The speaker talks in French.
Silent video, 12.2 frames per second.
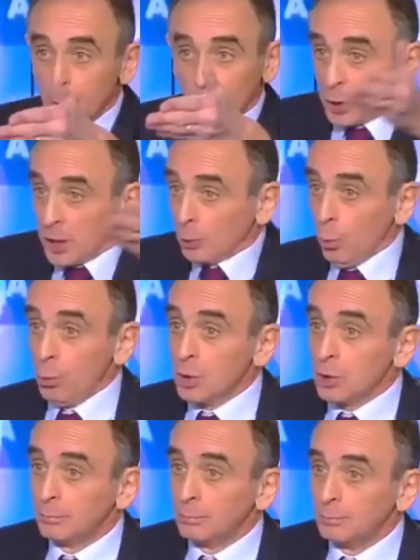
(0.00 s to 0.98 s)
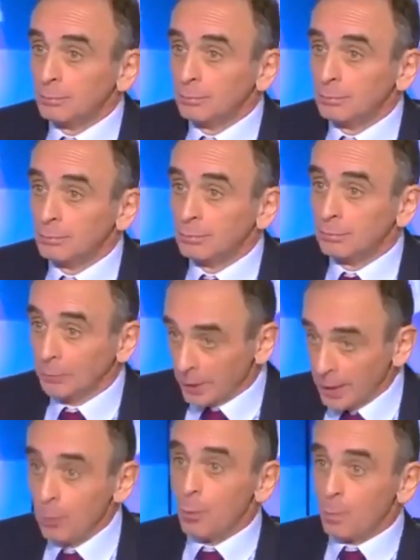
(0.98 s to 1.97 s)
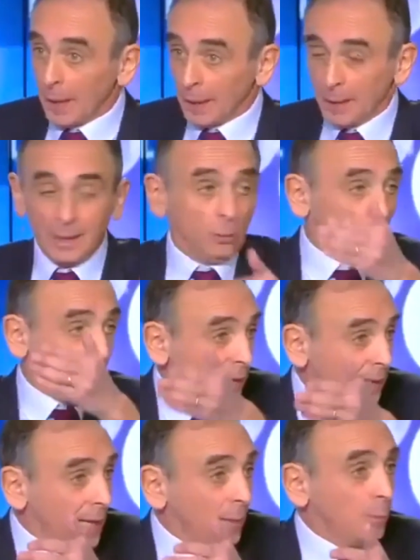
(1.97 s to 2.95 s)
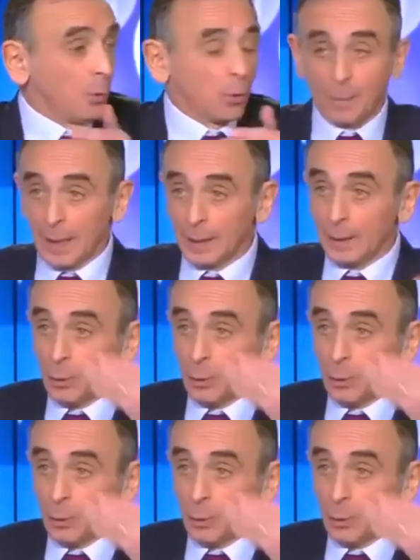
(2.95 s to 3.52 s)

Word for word: de Château-Rouge, voyez, le Paris du 11e, le Paris